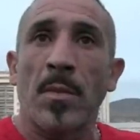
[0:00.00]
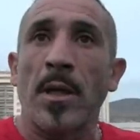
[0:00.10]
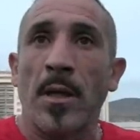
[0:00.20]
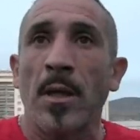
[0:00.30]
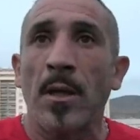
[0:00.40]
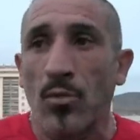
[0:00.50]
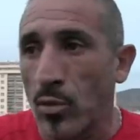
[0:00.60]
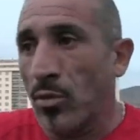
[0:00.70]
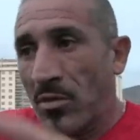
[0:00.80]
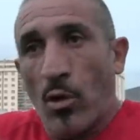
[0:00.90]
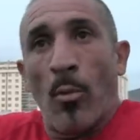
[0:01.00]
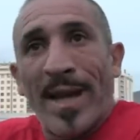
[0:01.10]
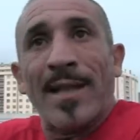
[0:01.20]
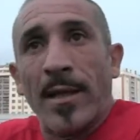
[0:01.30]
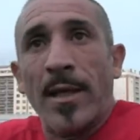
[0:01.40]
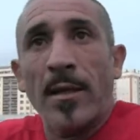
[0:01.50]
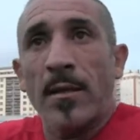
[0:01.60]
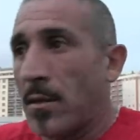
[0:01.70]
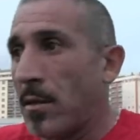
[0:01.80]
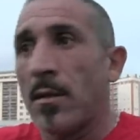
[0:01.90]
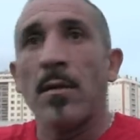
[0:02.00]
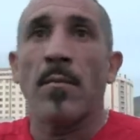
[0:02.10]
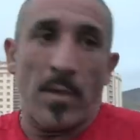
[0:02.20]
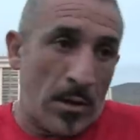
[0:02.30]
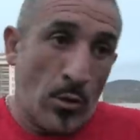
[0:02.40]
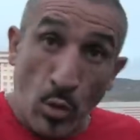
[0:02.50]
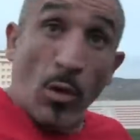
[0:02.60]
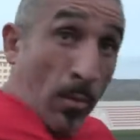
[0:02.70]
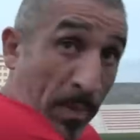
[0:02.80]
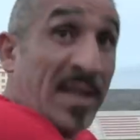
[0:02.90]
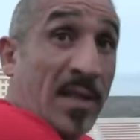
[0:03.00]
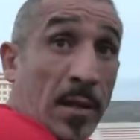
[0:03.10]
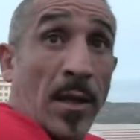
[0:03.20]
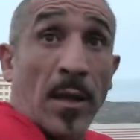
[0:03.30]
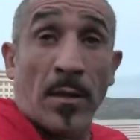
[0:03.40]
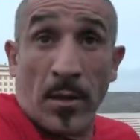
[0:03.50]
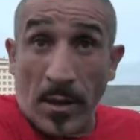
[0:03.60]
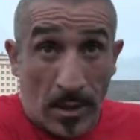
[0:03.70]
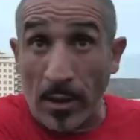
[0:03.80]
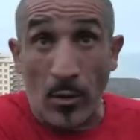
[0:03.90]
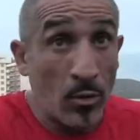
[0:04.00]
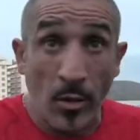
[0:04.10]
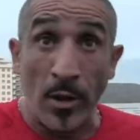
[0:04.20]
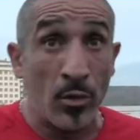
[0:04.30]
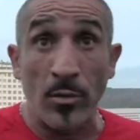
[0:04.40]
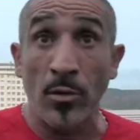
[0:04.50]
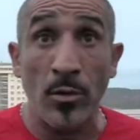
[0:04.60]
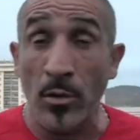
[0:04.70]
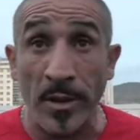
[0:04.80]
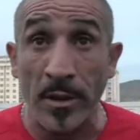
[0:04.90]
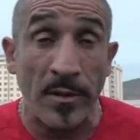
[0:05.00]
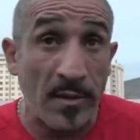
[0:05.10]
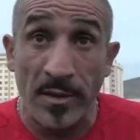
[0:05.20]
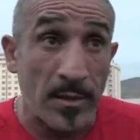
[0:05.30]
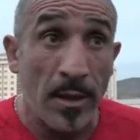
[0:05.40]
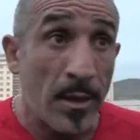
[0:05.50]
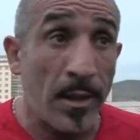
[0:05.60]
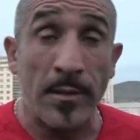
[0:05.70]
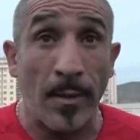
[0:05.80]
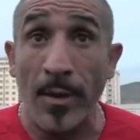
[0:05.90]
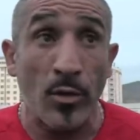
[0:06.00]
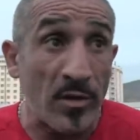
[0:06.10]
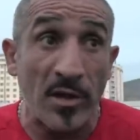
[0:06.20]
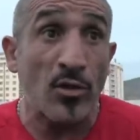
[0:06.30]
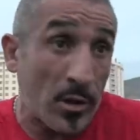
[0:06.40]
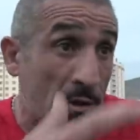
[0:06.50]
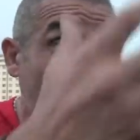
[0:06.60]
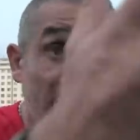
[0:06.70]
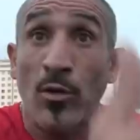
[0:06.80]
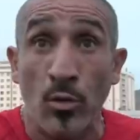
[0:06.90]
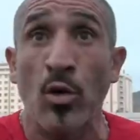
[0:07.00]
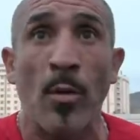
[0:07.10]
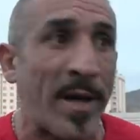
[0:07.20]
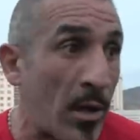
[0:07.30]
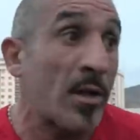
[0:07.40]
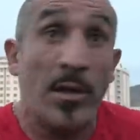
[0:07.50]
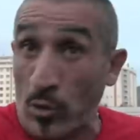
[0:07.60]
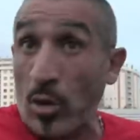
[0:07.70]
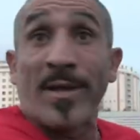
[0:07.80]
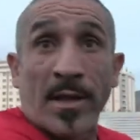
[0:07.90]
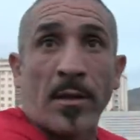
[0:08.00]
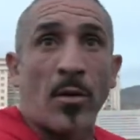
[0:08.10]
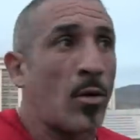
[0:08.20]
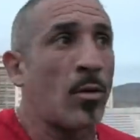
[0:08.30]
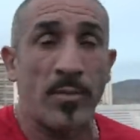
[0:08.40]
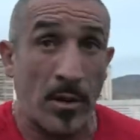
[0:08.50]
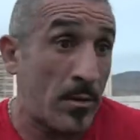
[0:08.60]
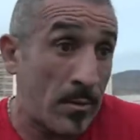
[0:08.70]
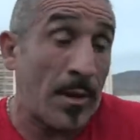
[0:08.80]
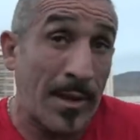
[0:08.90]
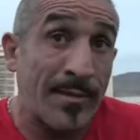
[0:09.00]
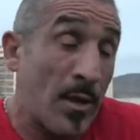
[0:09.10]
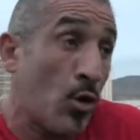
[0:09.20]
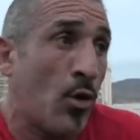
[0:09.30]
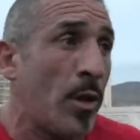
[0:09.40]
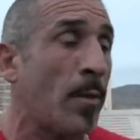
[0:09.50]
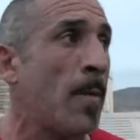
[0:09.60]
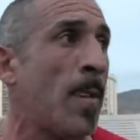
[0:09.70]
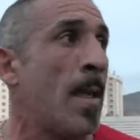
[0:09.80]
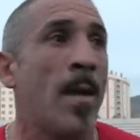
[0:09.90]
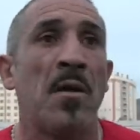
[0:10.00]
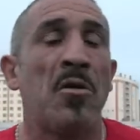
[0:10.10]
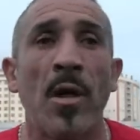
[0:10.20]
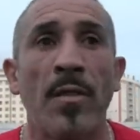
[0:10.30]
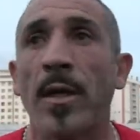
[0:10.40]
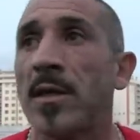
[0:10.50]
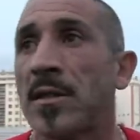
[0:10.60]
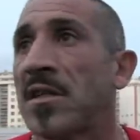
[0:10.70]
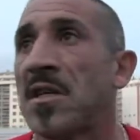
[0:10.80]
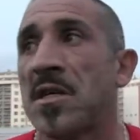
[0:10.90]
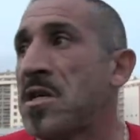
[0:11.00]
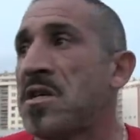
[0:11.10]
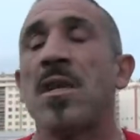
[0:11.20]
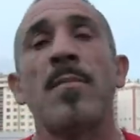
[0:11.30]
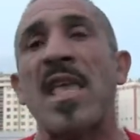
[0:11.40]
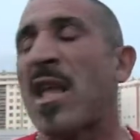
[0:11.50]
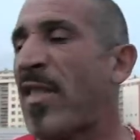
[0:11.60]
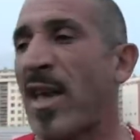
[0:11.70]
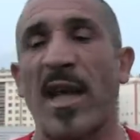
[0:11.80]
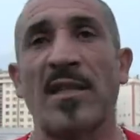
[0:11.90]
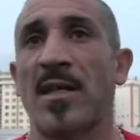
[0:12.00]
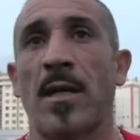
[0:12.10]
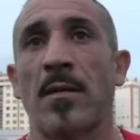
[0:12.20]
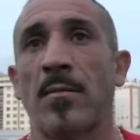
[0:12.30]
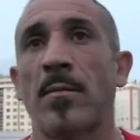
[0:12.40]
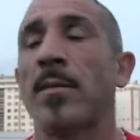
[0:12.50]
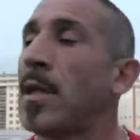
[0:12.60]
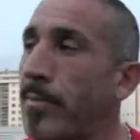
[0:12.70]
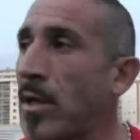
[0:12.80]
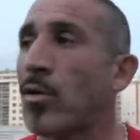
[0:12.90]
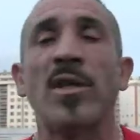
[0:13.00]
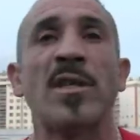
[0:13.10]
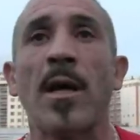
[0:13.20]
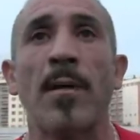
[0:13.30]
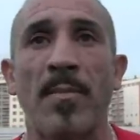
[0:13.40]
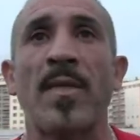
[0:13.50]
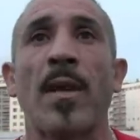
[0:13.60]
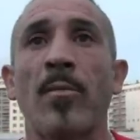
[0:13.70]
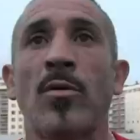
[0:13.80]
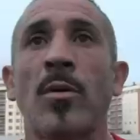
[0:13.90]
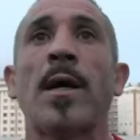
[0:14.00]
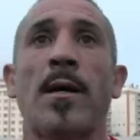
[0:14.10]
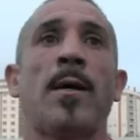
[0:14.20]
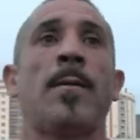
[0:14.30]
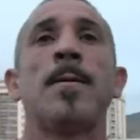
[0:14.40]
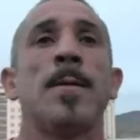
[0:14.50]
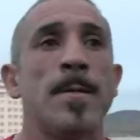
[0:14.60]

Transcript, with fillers: eh, tú recupérate y tú compénsate, que, no, no, no, metiste el trabajo intenso que sí metieron tus compañeros, te toca meter a ti hoy, lo haces y mañana descansa. Y el miércoles ya empezaremos a,